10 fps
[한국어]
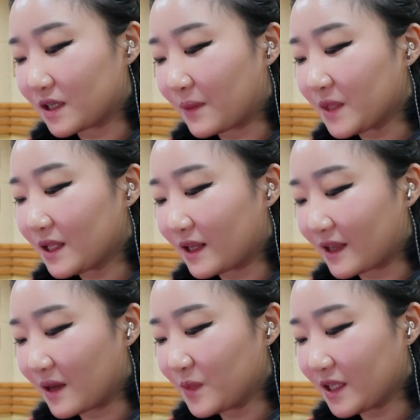
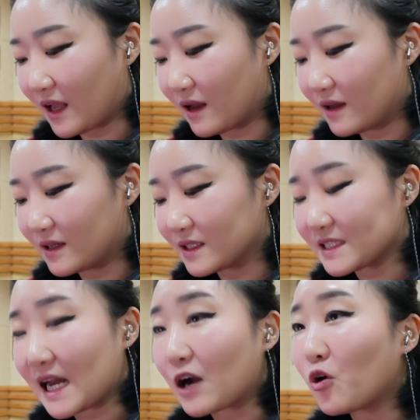감탄하게 합니다.
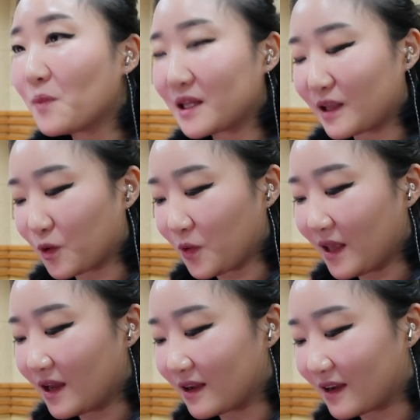장엄하다고
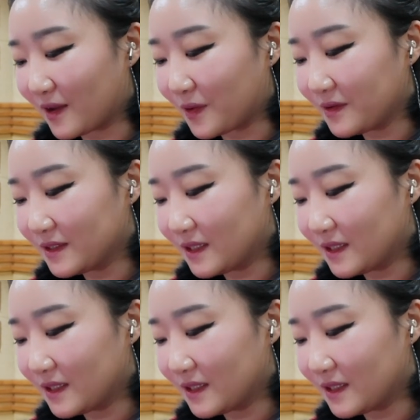해야 할까요?